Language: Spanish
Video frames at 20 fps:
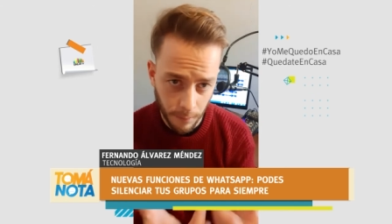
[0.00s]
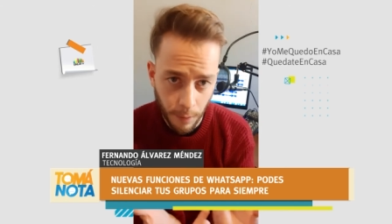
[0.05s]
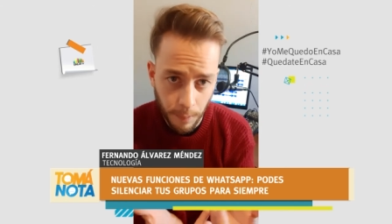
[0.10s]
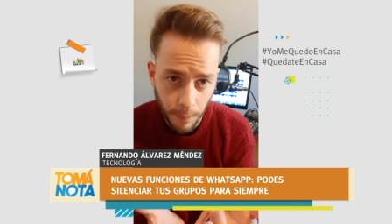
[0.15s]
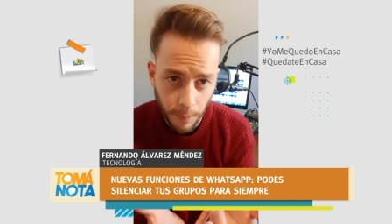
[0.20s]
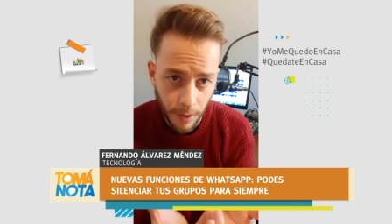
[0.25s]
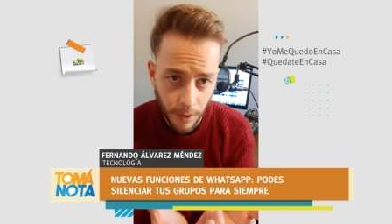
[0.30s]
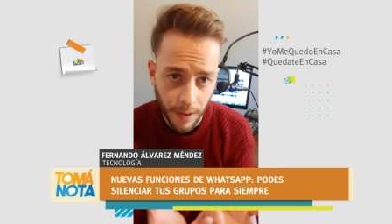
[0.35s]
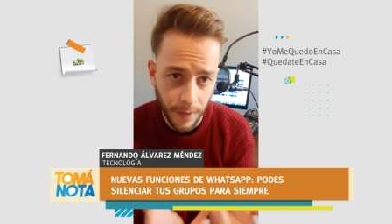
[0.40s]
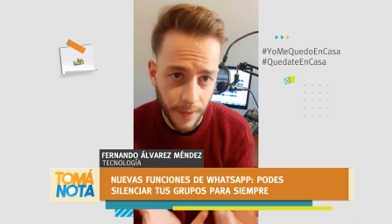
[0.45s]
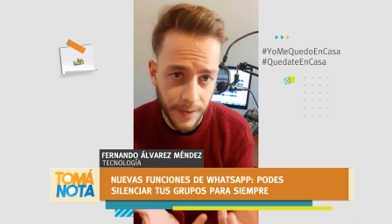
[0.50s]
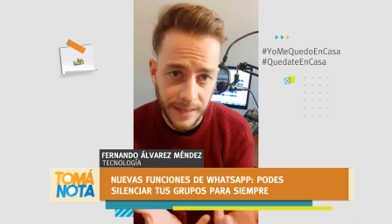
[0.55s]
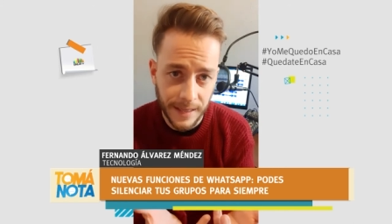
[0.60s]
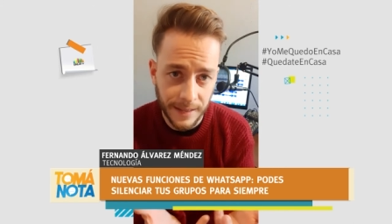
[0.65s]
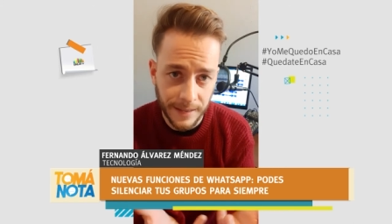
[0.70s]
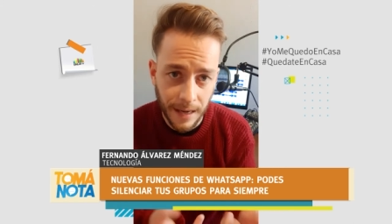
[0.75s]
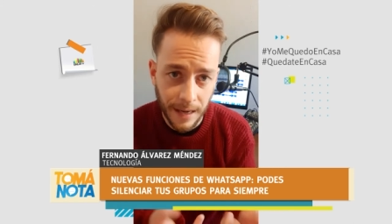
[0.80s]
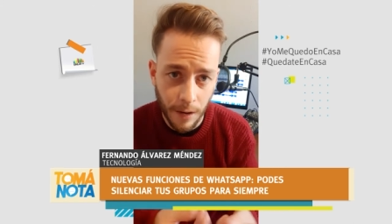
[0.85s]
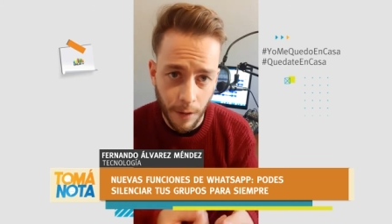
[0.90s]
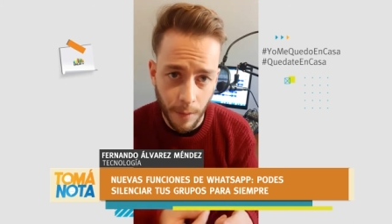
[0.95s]
vos podés
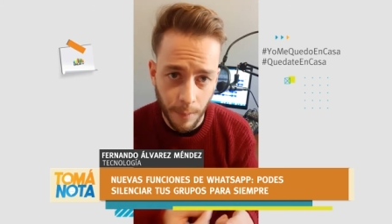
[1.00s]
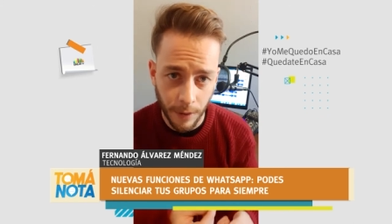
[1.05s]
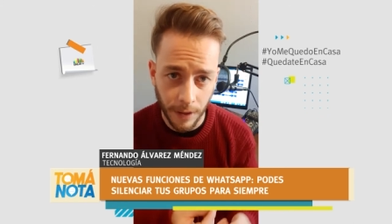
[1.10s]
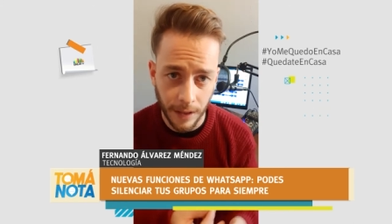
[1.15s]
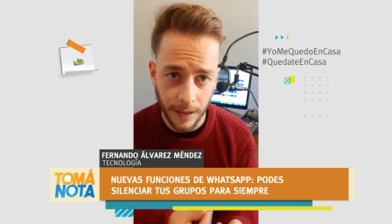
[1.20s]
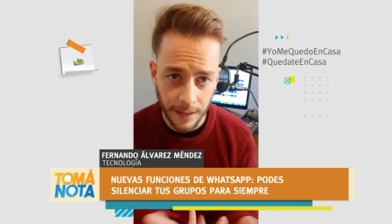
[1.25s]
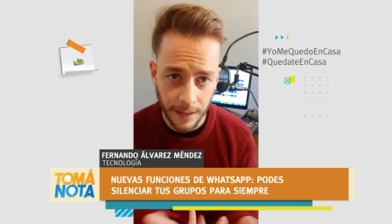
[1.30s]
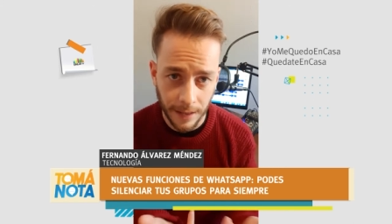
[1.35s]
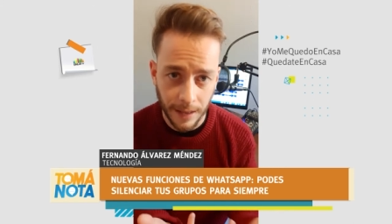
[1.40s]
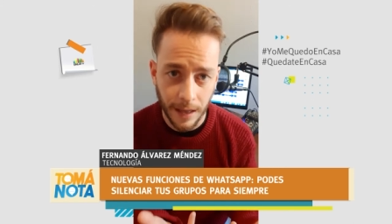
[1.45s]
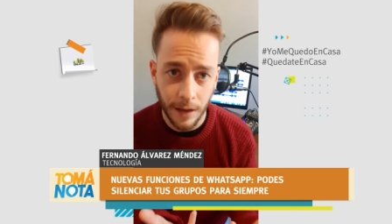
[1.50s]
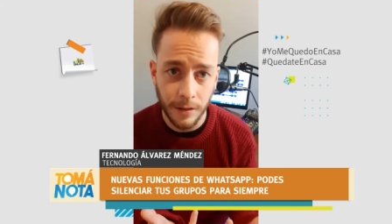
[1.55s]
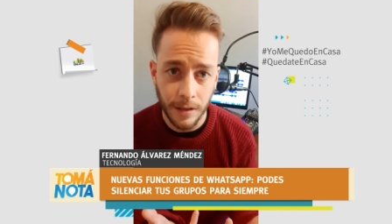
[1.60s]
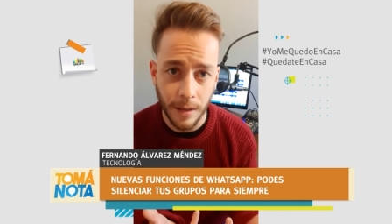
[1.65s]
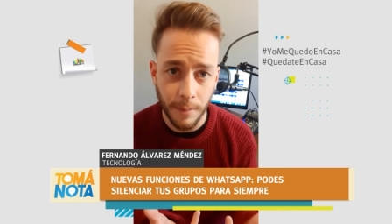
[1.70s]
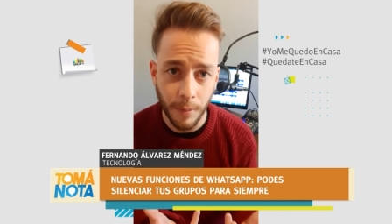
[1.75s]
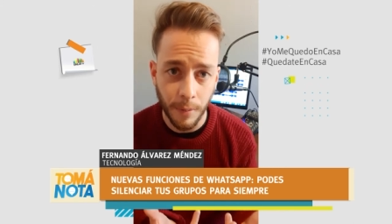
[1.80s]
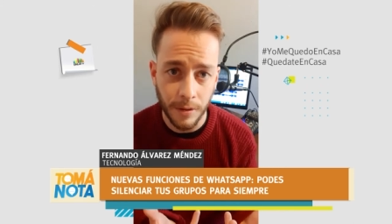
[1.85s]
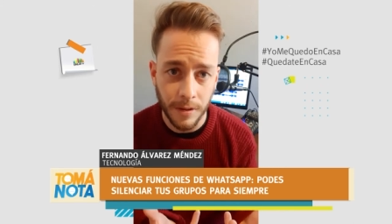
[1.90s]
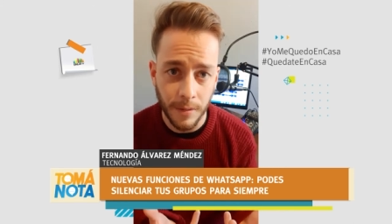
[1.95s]
deshacerlo porque te da
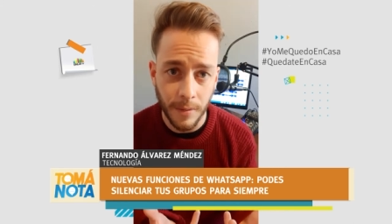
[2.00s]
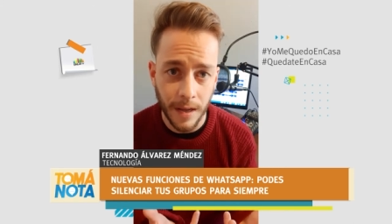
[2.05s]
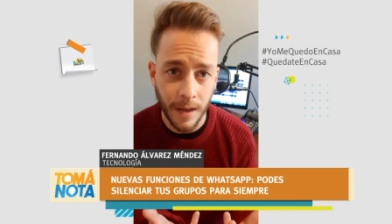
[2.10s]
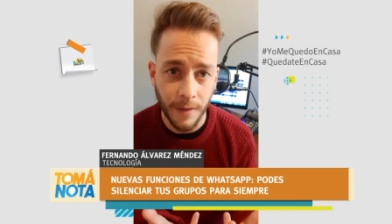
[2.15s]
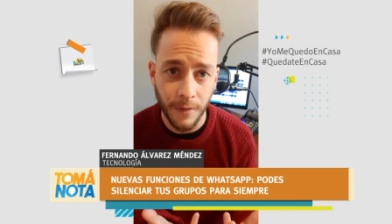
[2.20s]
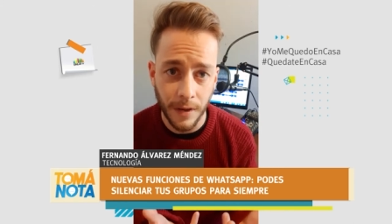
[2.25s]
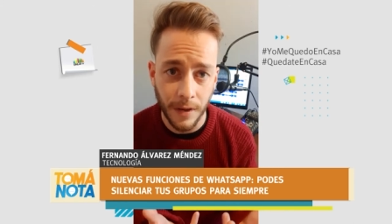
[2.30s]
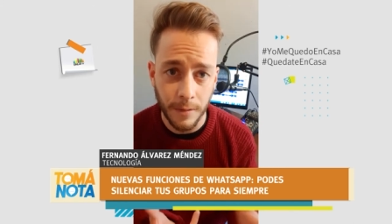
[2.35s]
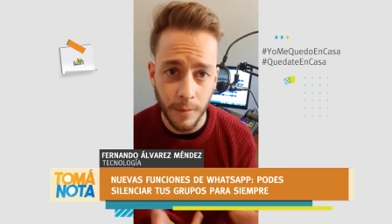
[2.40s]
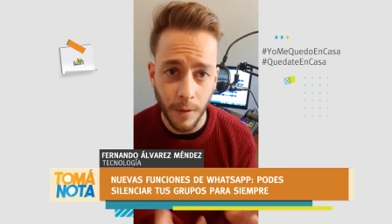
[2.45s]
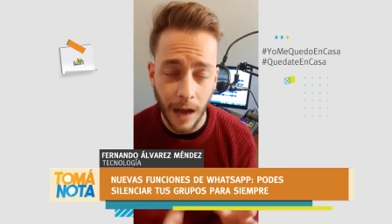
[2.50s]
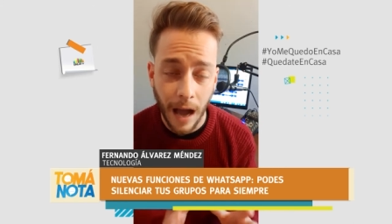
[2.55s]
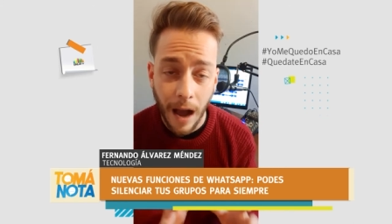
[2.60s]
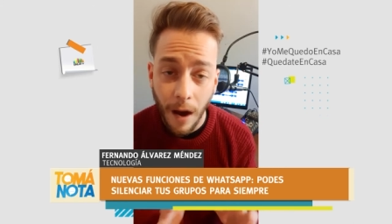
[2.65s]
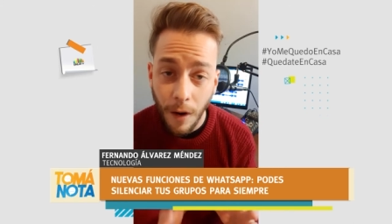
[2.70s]
esa posibilidad Facebook.